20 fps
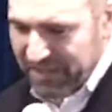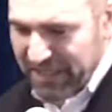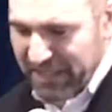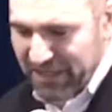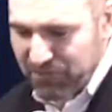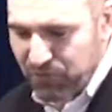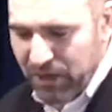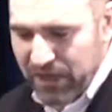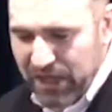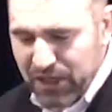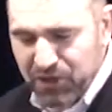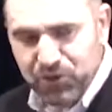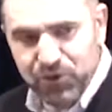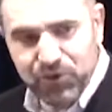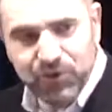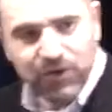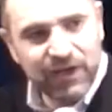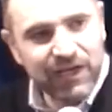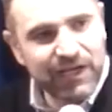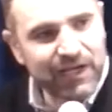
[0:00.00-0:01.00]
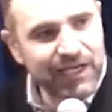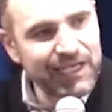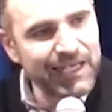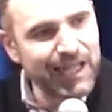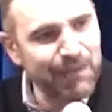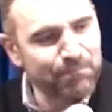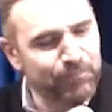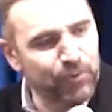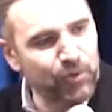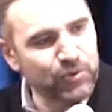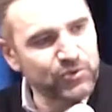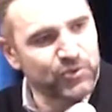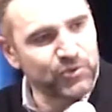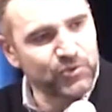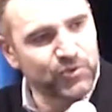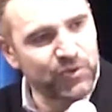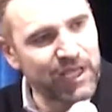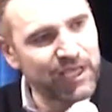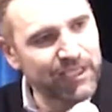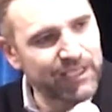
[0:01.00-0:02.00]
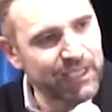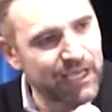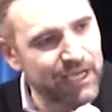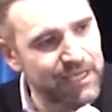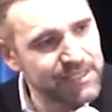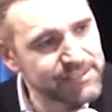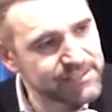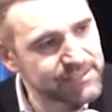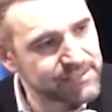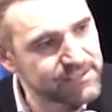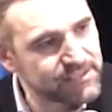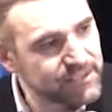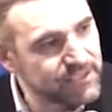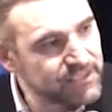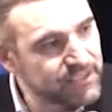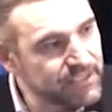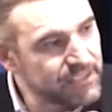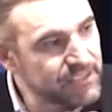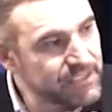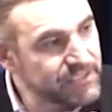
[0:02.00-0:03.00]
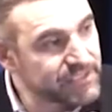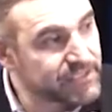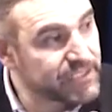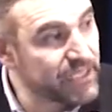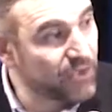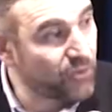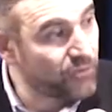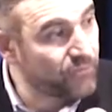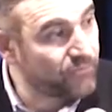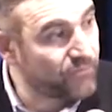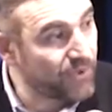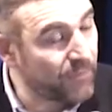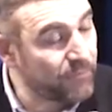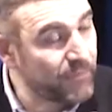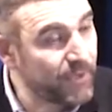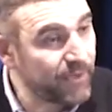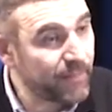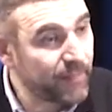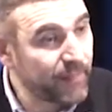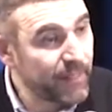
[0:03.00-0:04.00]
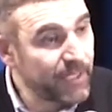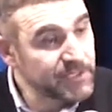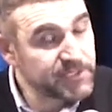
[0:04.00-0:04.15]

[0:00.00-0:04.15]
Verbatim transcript: Et voilà que la porte de la grâce s'est refermée.